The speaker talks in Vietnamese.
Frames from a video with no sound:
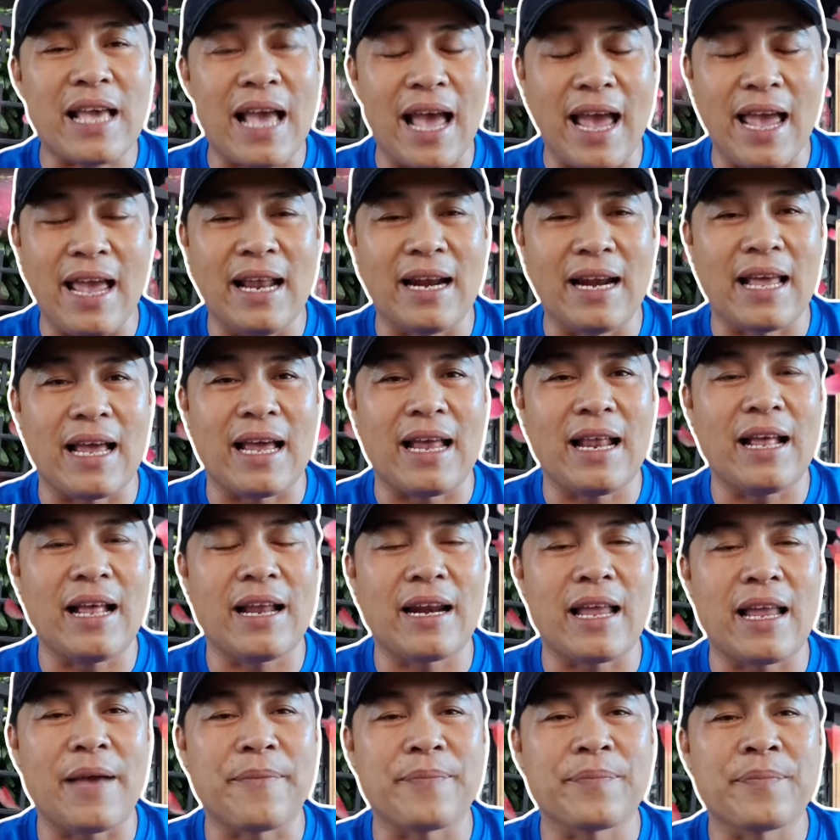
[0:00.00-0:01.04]
cái là ha
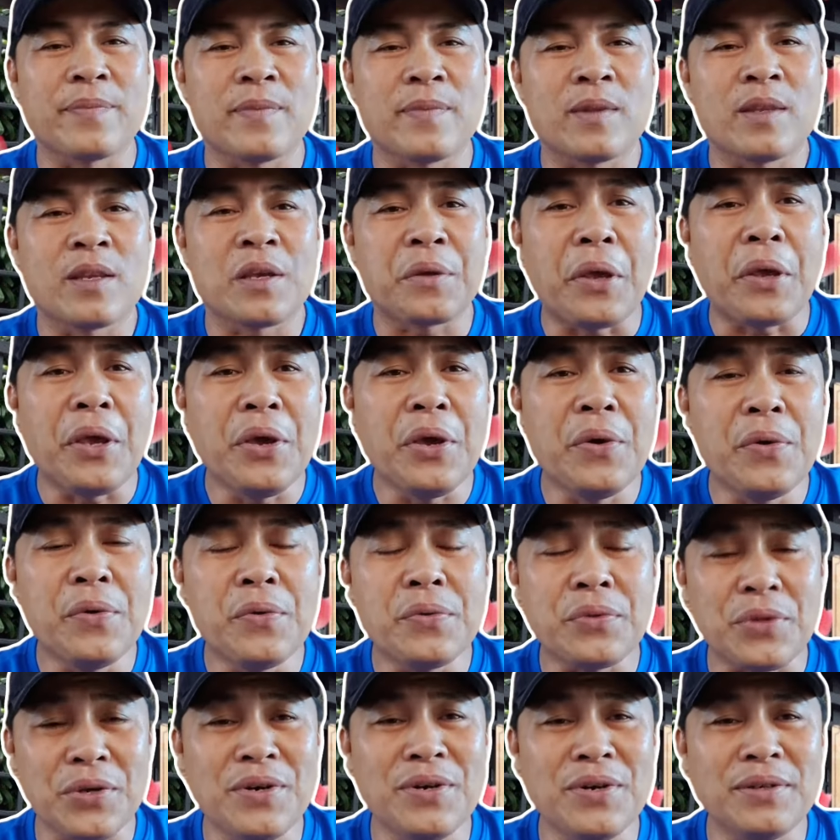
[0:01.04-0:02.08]
làm
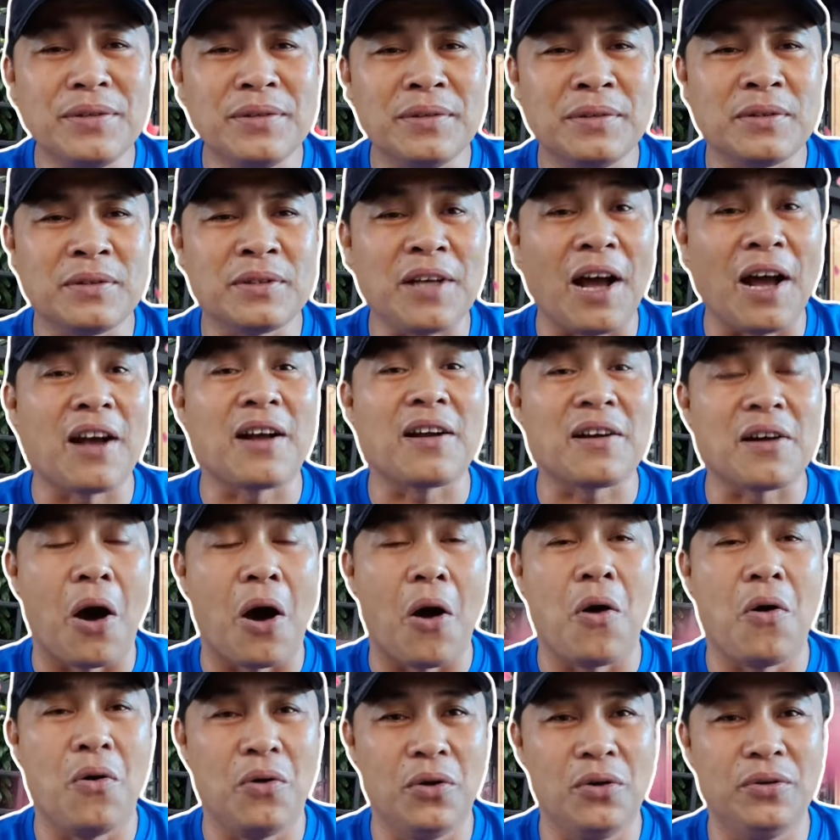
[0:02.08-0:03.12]
yêu thương cực
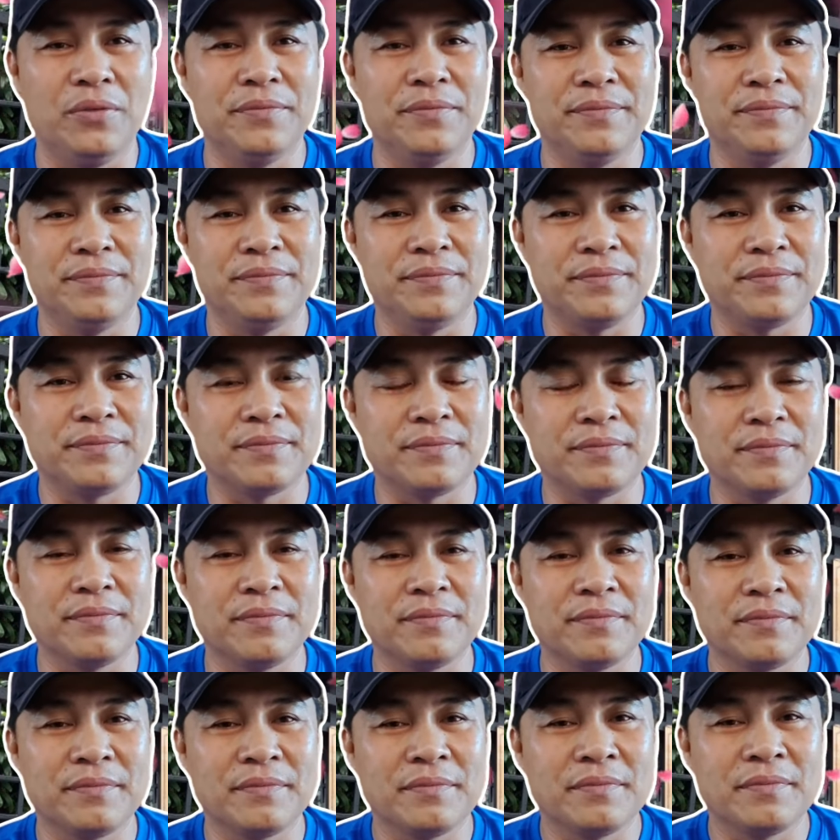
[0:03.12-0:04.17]
độ luôn ừ.
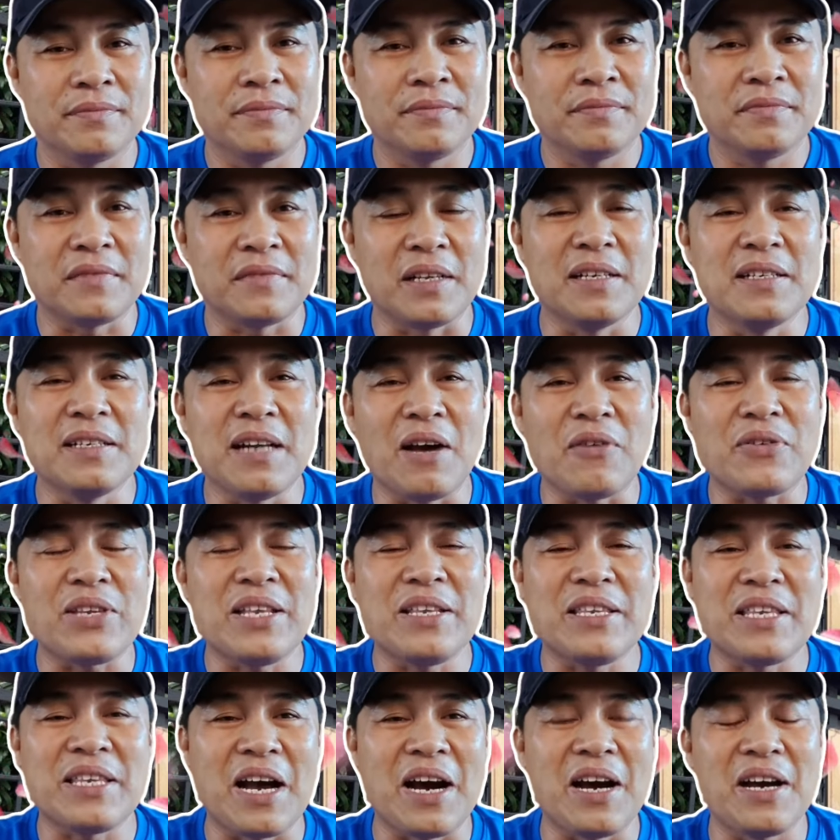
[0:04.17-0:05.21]
từ đâu
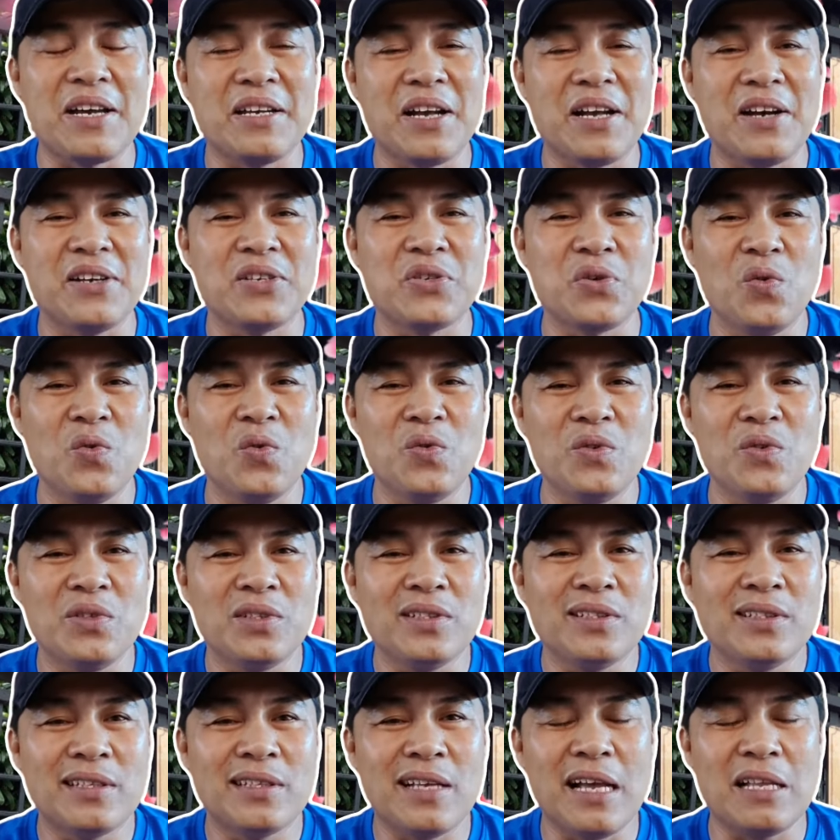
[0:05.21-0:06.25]
trên trời rơi xuống
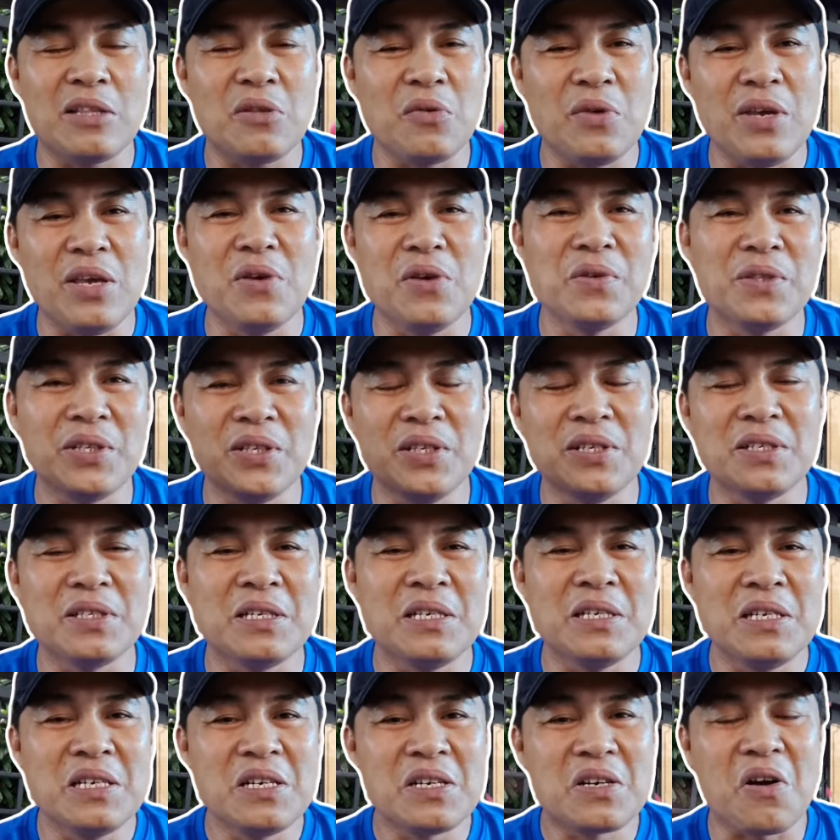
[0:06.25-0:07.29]
à, tôi yêu
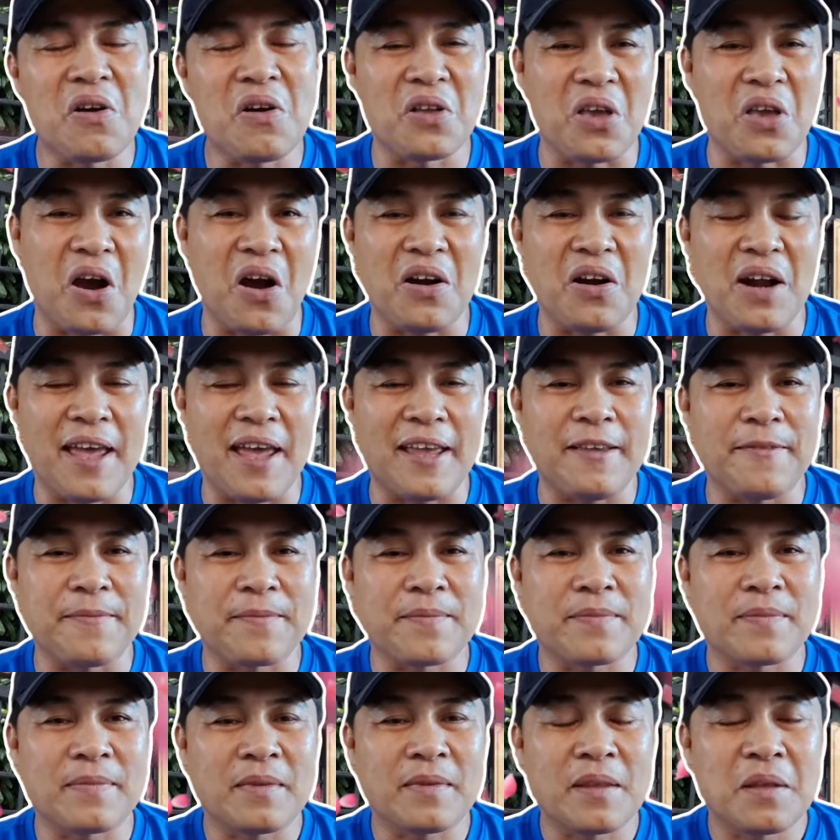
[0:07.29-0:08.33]
thương con nhỏ
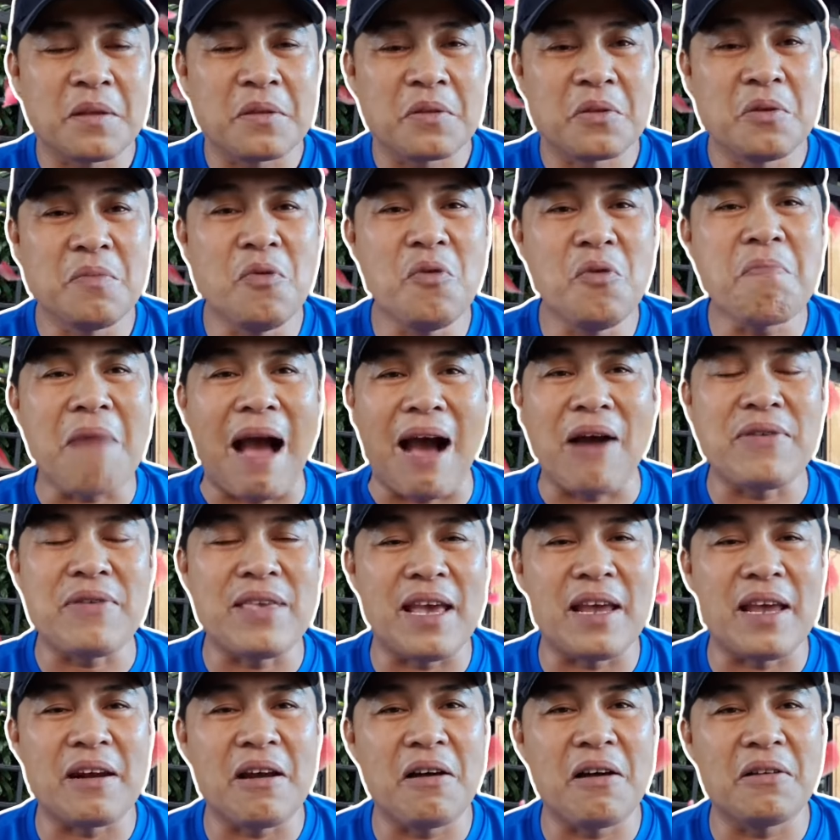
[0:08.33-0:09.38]
này tôi muốn bảo
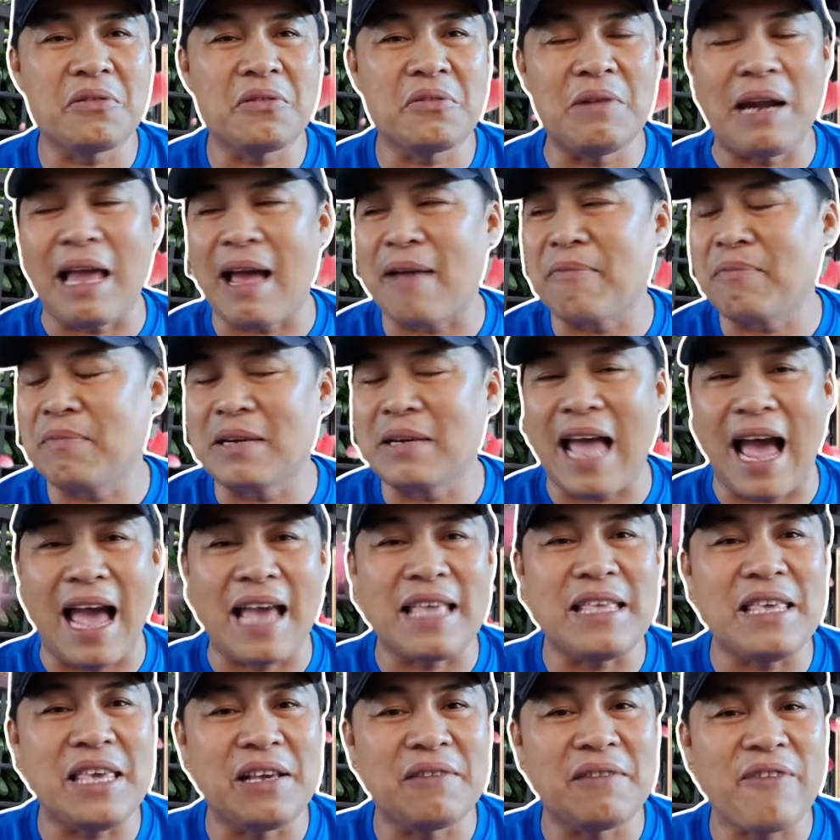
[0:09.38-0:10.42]
vệ nó tôi làm
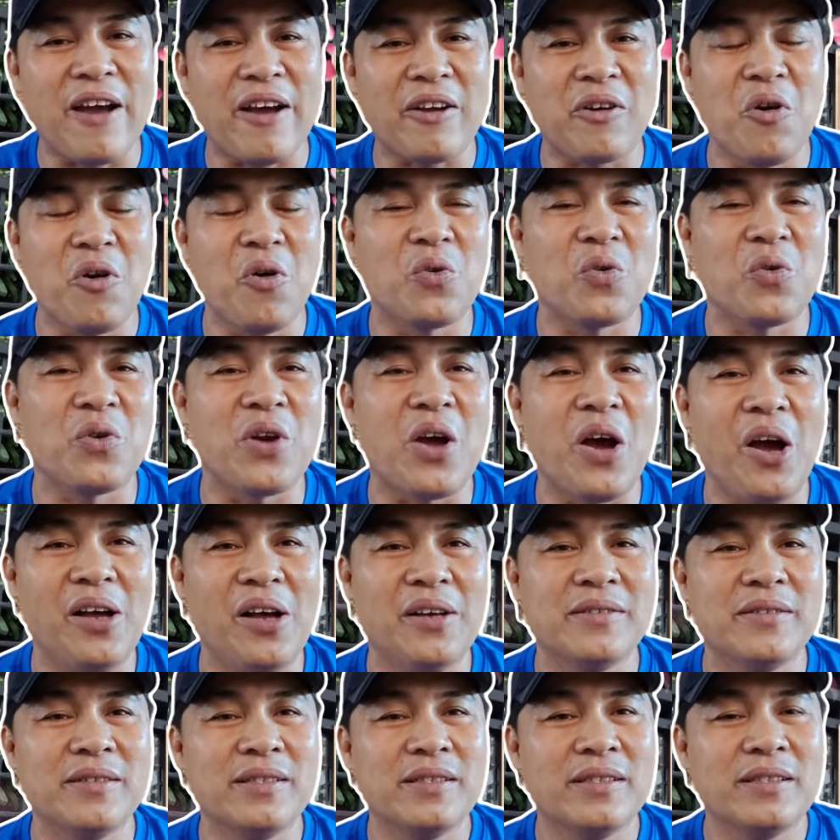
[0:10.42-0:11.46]
đại diện phát ngôn của
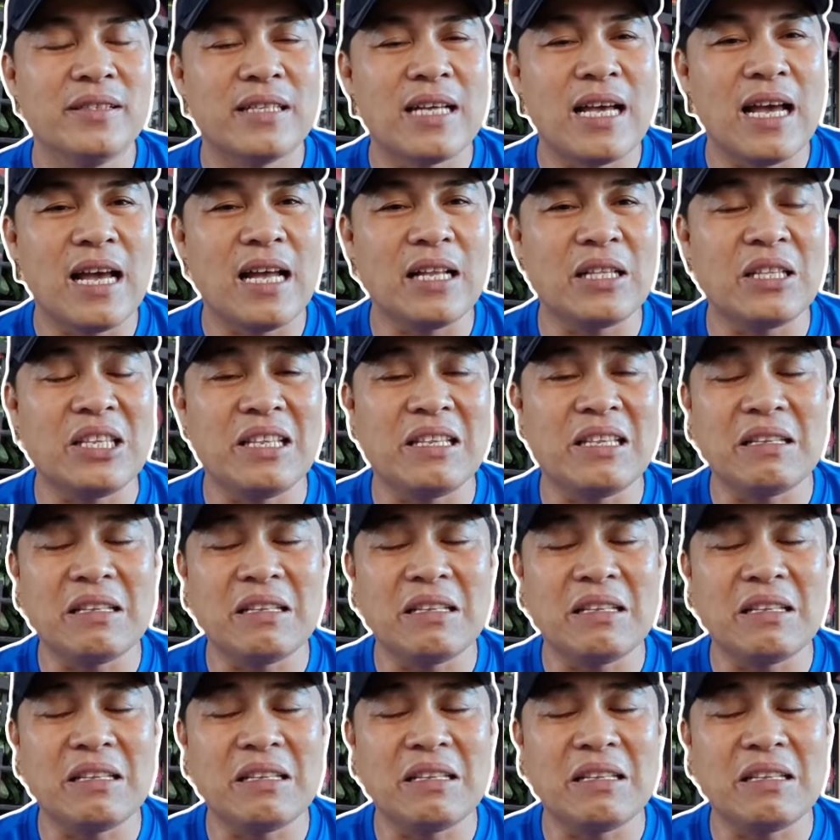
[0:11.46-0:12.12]
nó à,